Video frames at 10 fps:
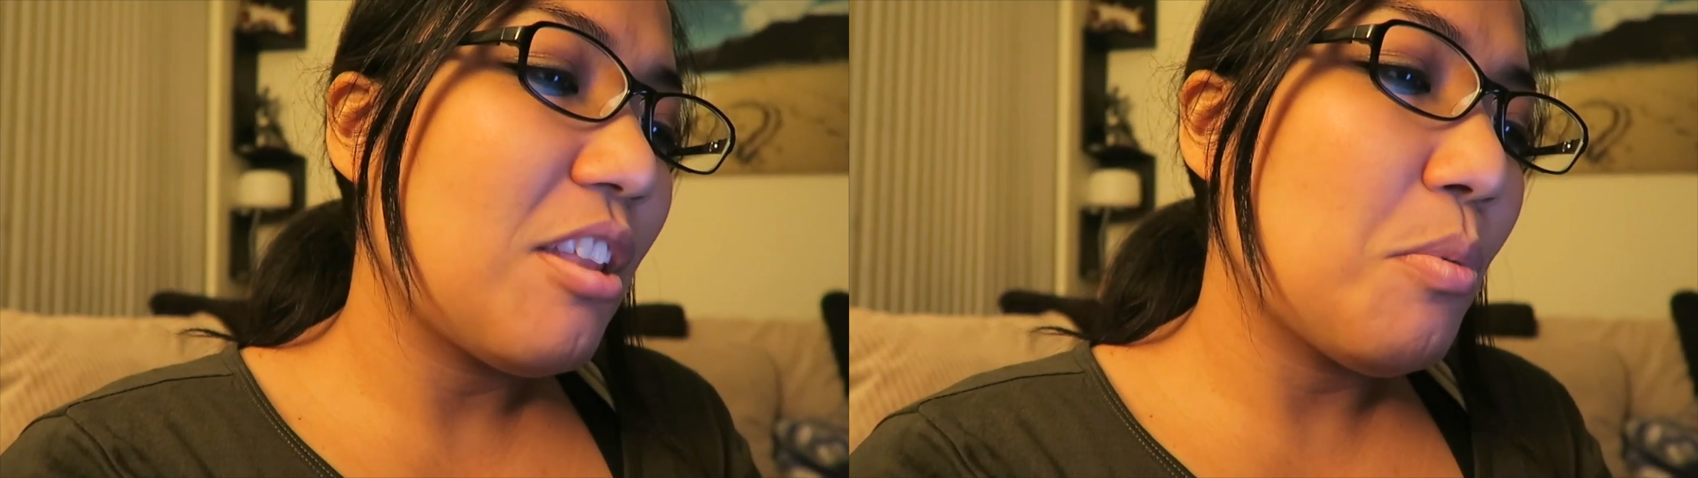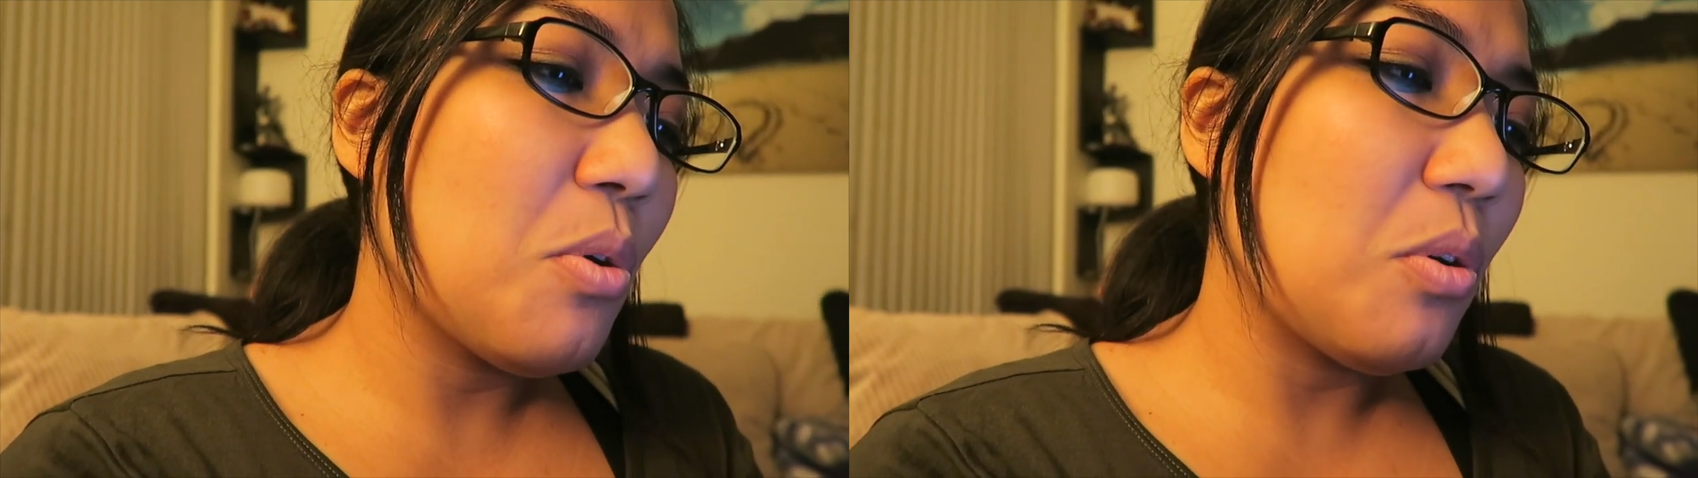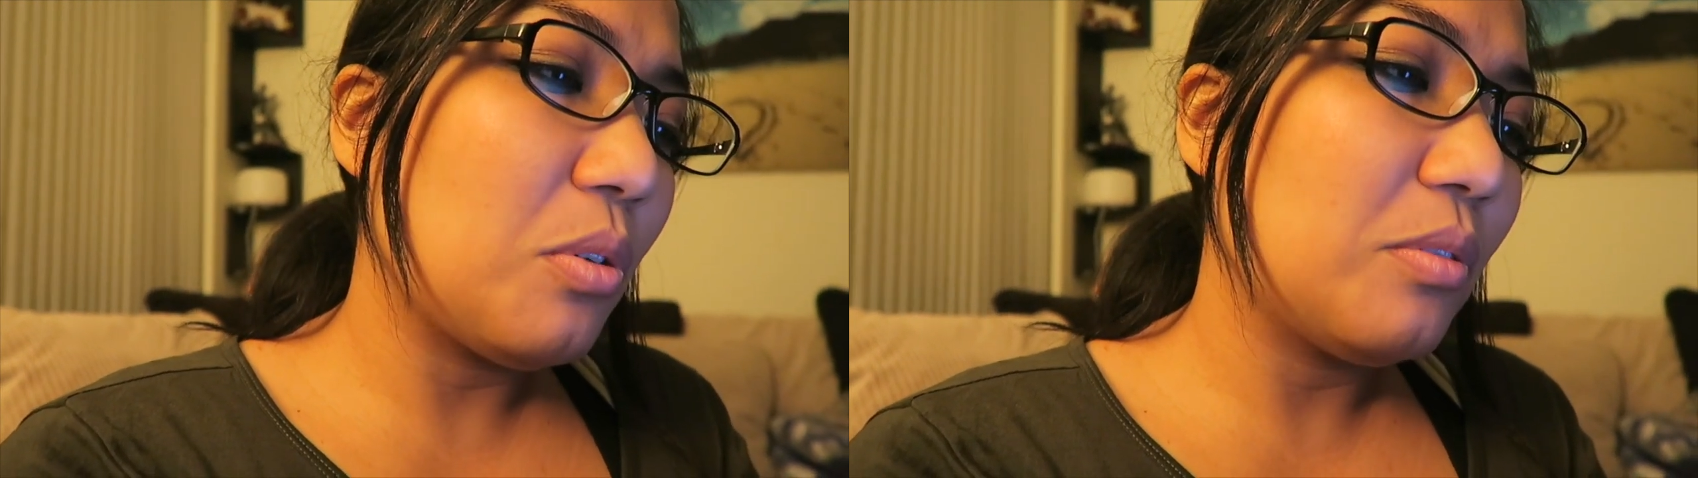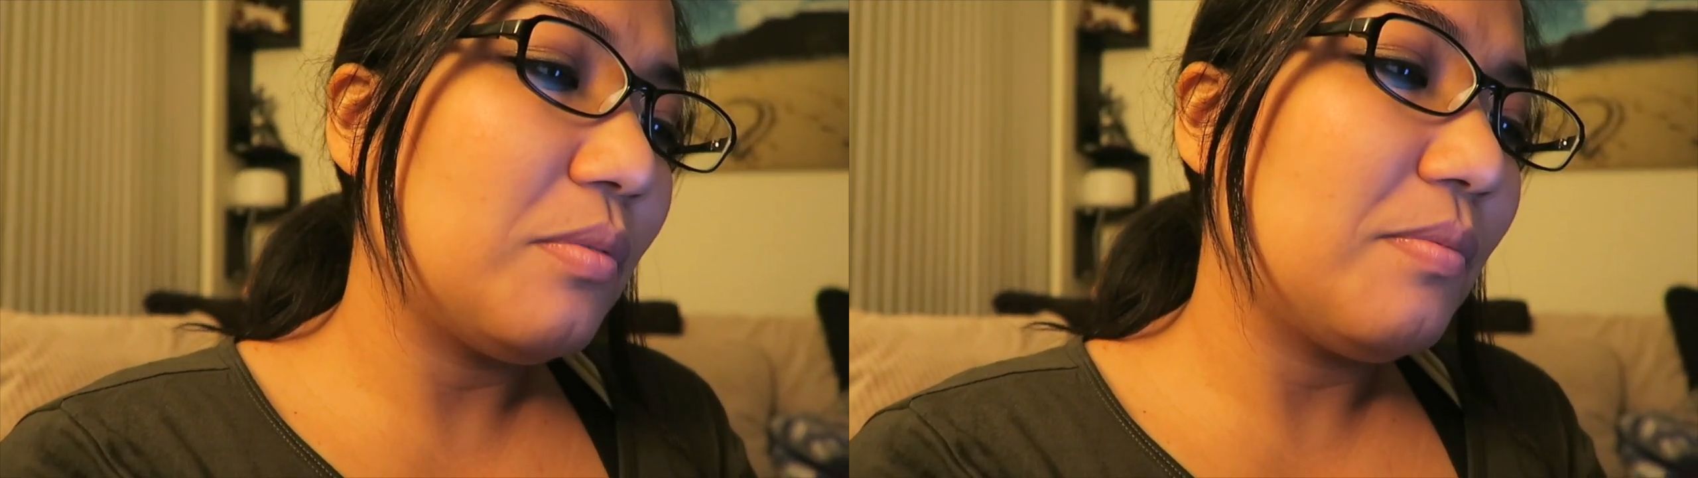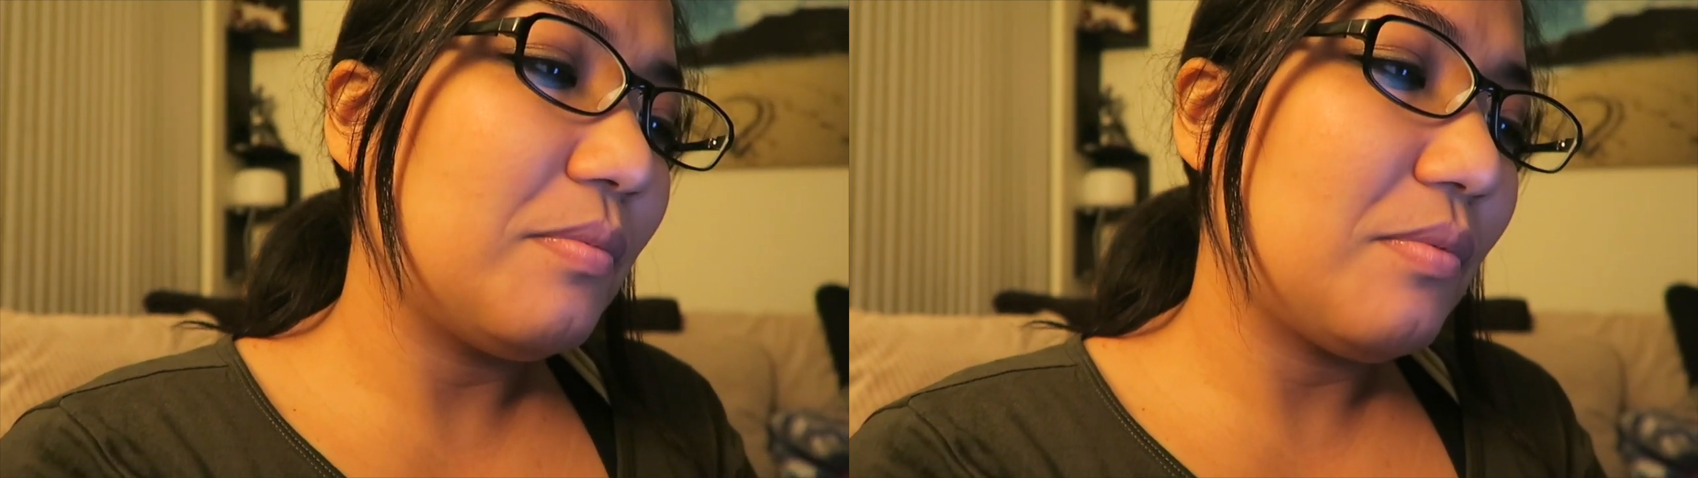でも
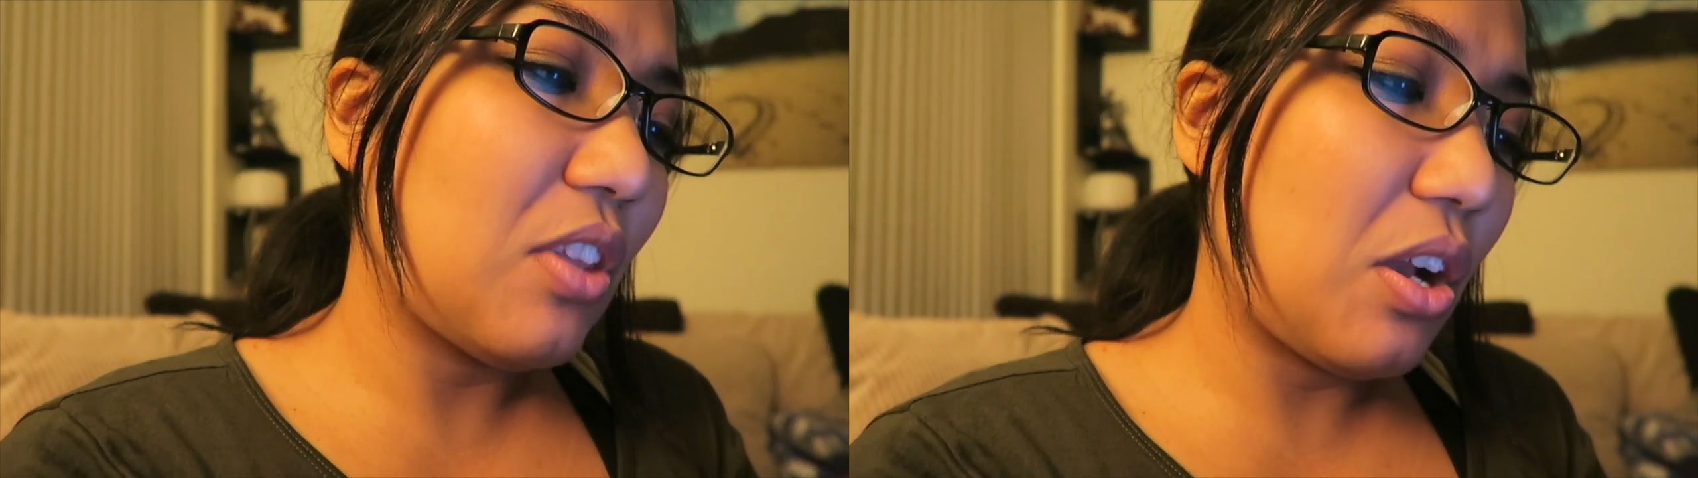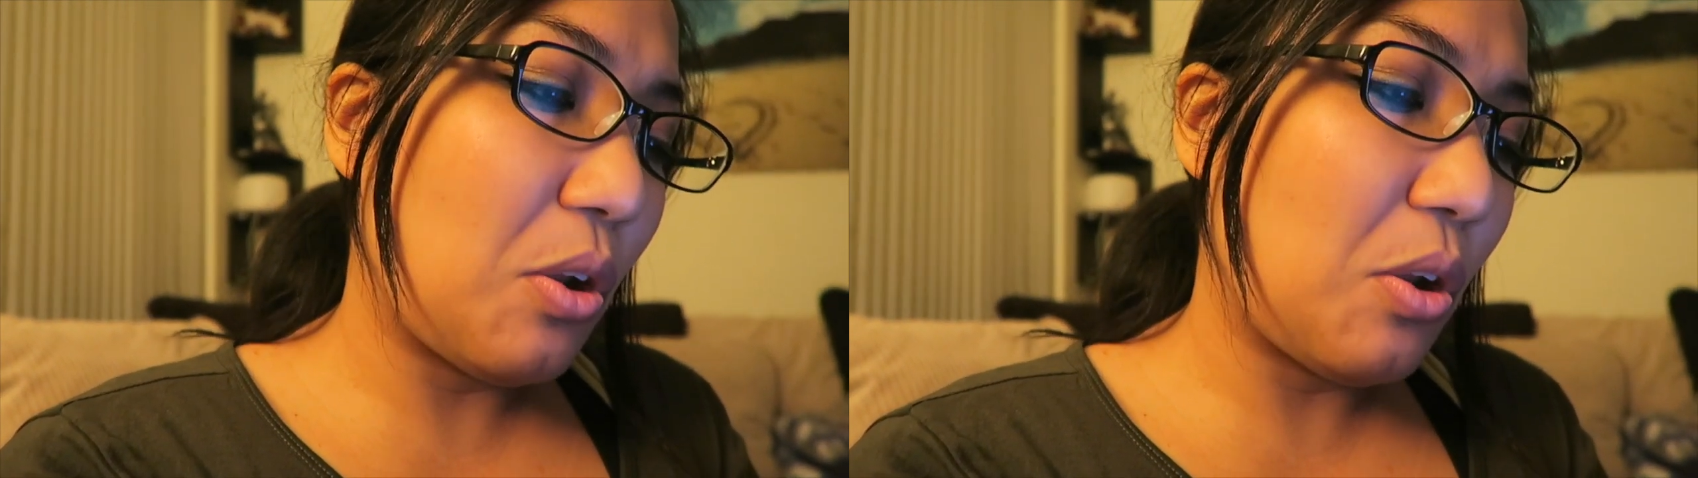なん